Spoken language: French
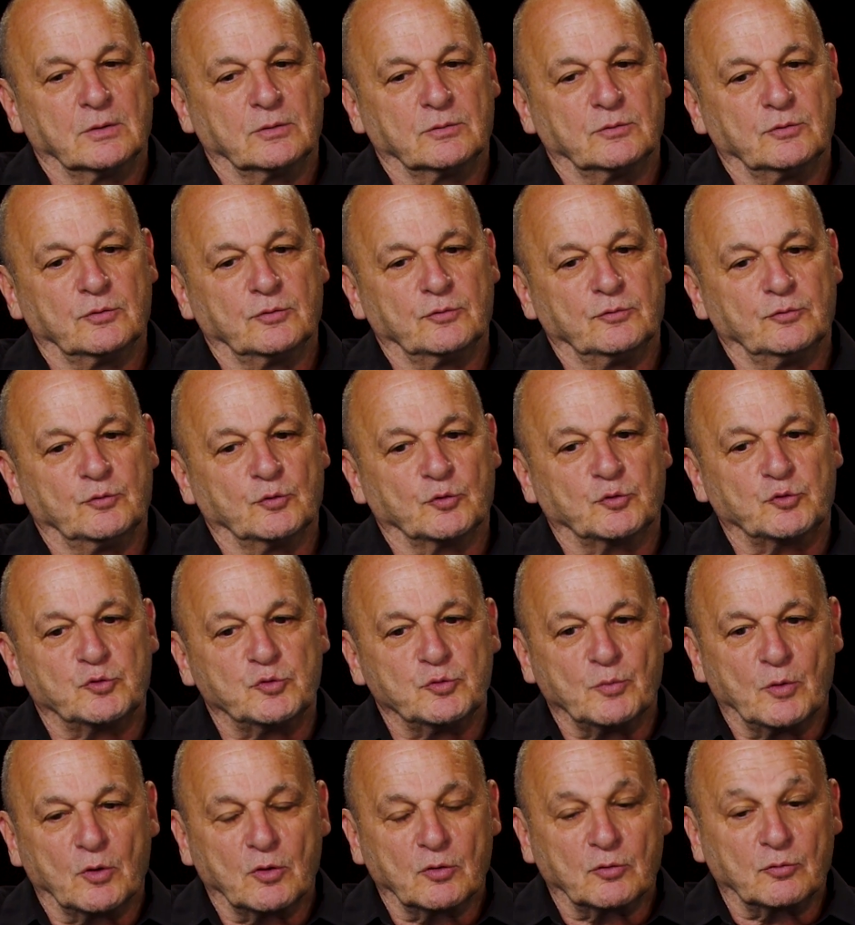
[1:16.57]

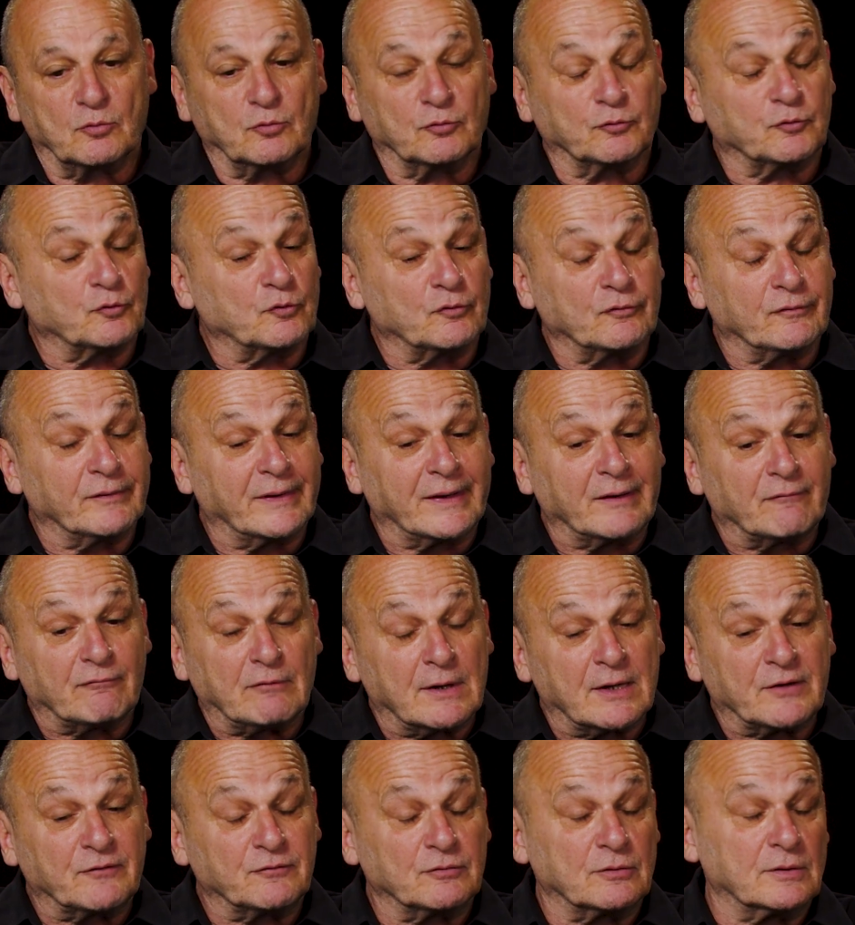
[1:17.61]
documents qu'on trouvait
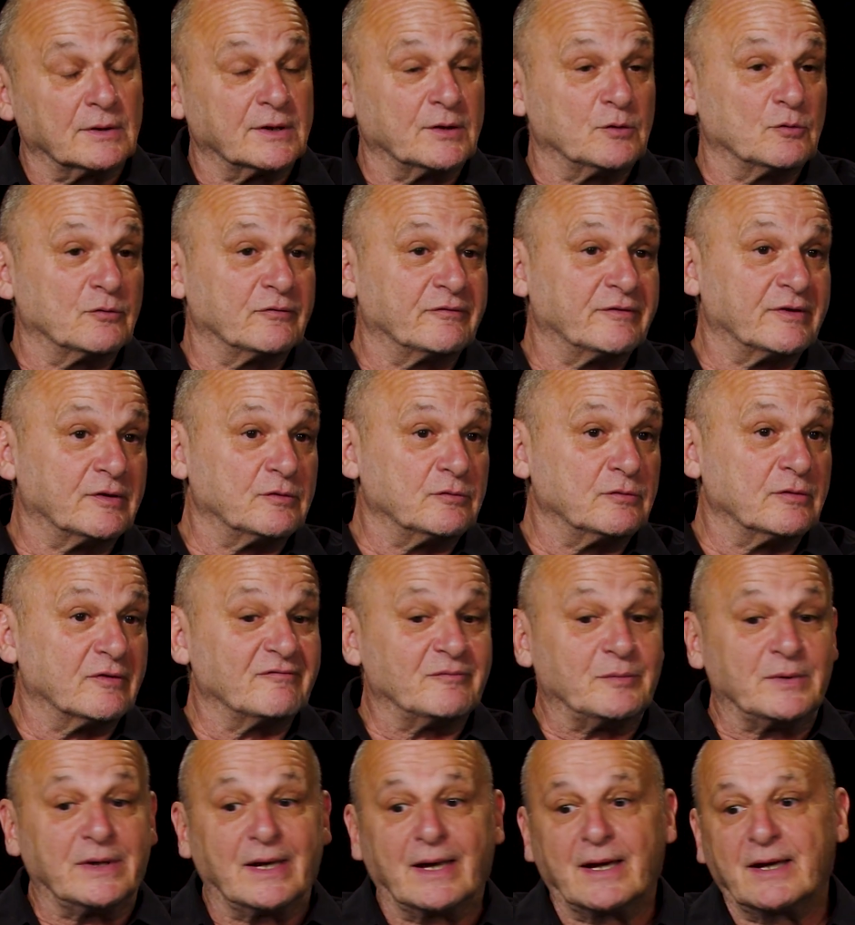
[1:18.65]
voilà, sur les dossiers du
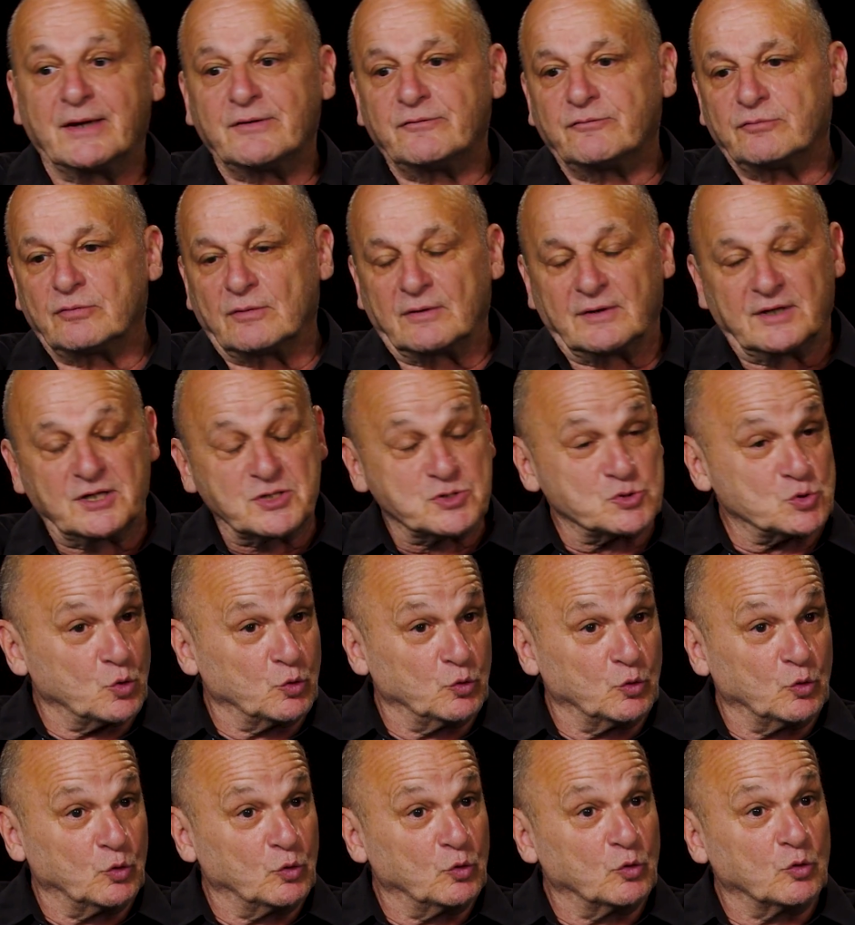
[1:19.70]
FBI, sur les
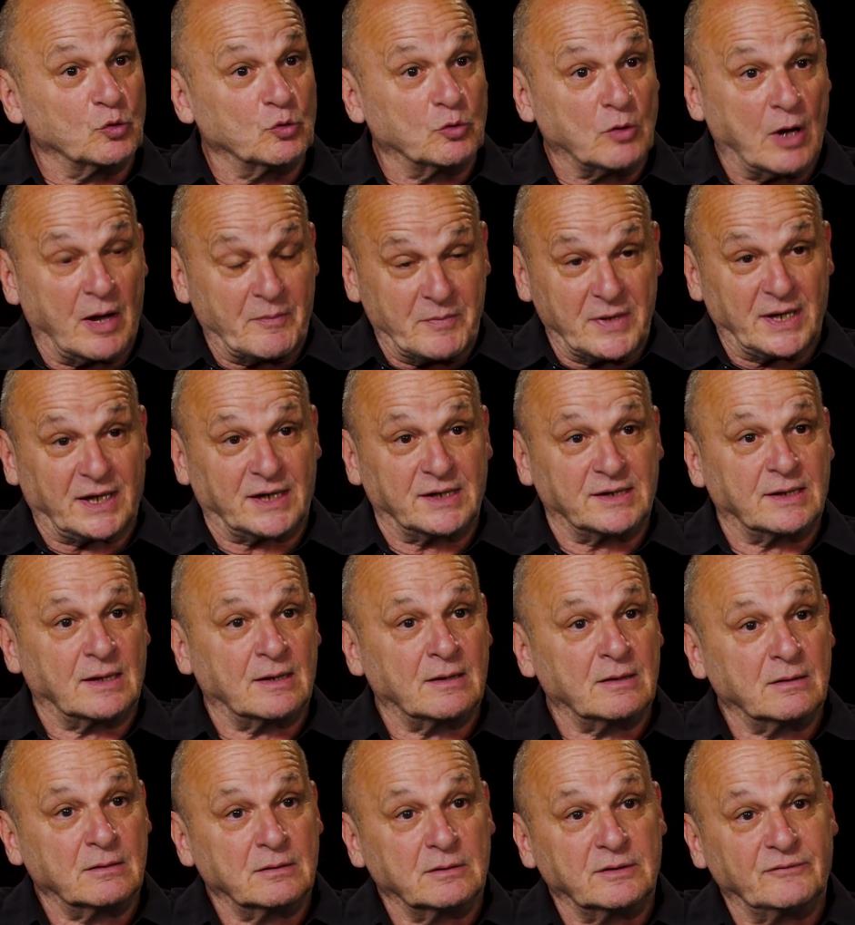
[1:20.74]
journaux
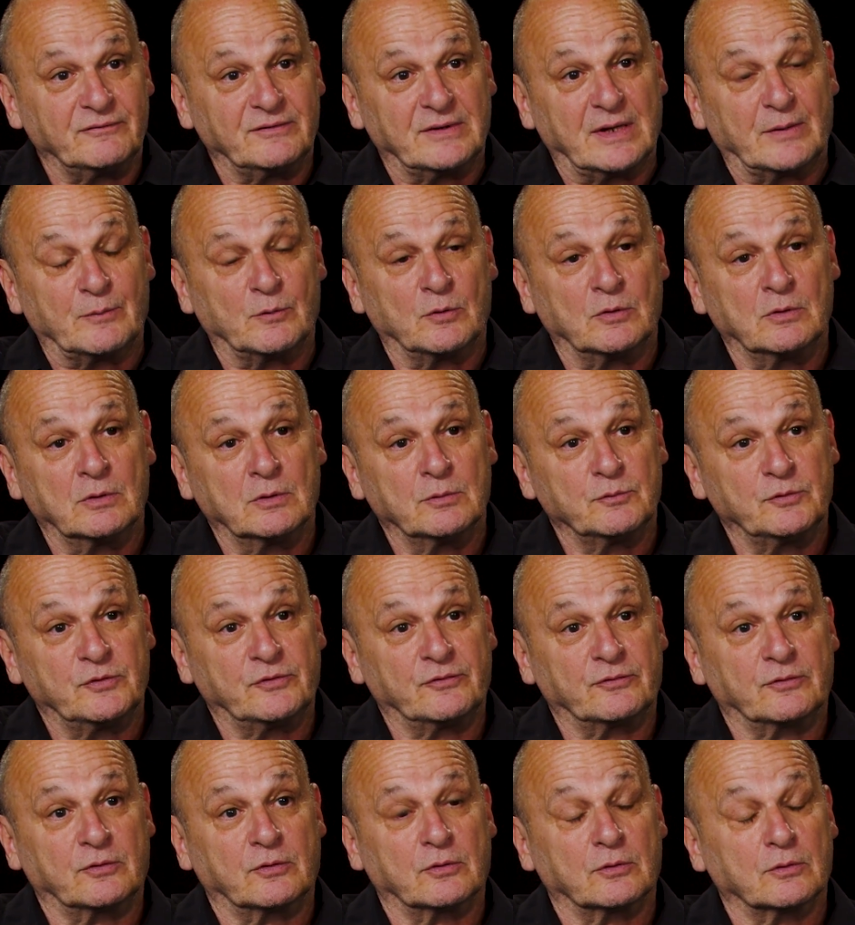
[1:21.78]
américains, évidemment,
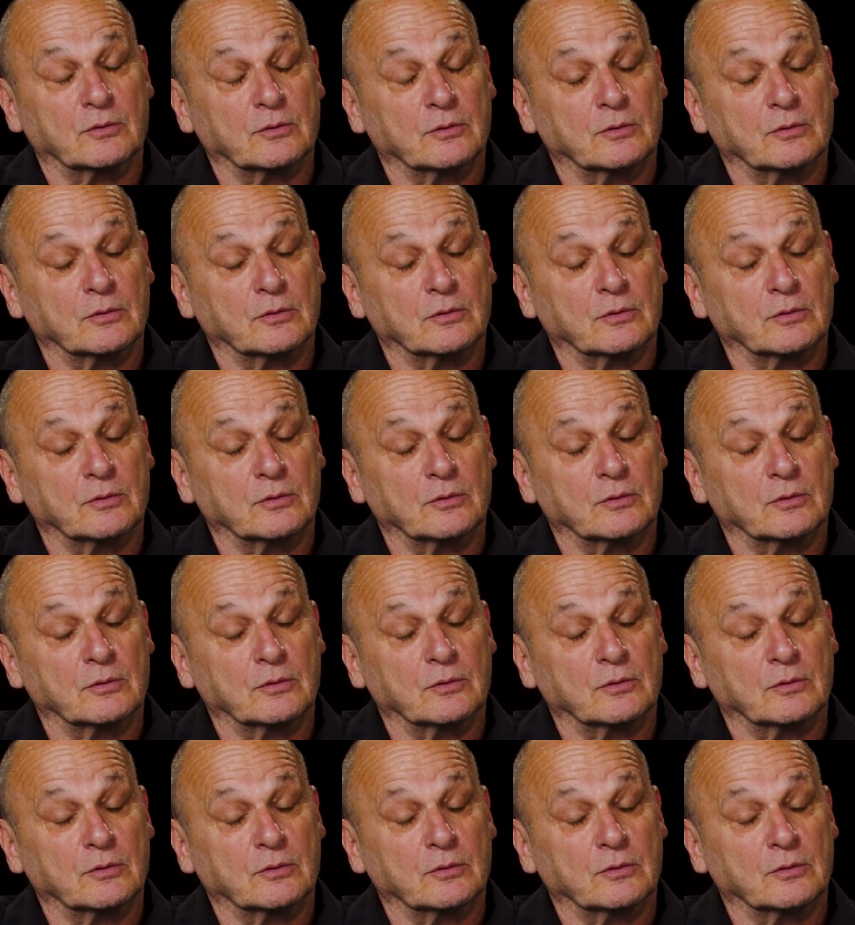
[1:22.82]
puisque